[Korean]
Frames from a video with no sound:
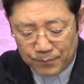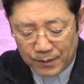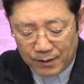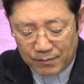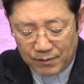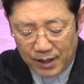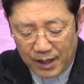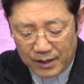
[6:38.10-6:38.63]

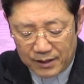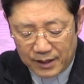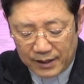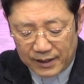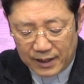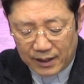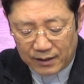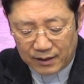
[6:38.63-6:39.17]
내
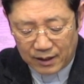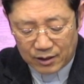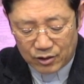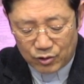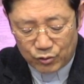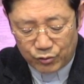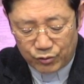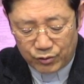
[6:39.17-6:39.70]
예리한 낯을
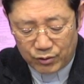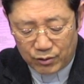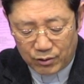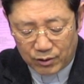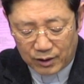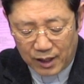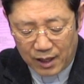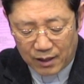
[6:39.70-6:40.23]

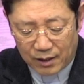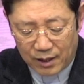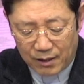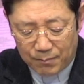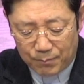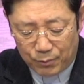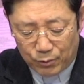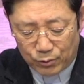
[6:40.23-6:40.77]
휘둘러 땅에
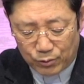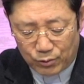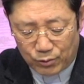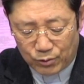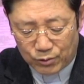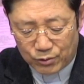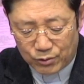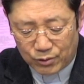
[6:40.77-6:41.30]
포도
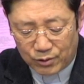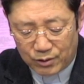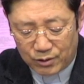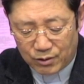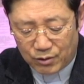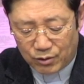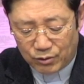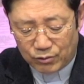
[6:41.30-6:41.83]
송이를
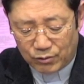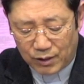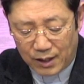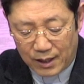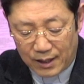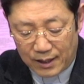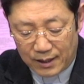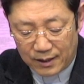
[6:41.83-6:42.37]

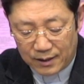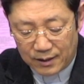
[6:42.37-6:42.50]
거두라.